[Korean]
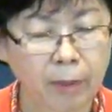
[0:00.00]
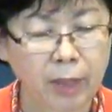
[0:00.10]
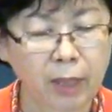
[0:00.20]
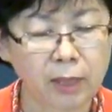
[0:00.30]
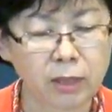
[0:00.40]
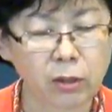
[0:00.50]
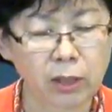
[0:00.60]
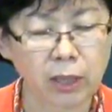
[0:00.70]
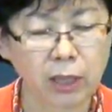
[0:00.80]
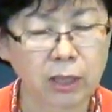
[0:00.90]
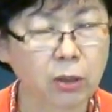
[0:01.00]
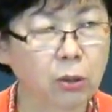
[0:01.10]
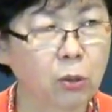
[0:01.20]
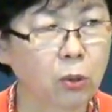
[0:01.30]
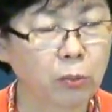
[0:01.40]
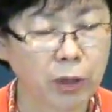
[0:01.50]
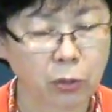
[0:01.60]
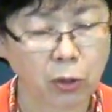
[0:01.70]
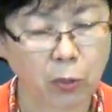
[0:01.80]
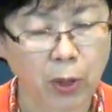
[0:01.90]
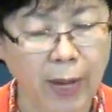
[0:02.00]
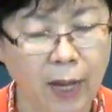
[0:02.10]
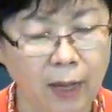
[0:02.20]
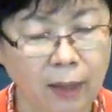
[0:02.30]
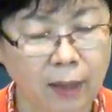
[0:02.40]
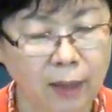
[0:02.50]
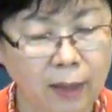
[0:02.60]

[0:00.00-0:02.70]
1절, 2절로 미루어 보아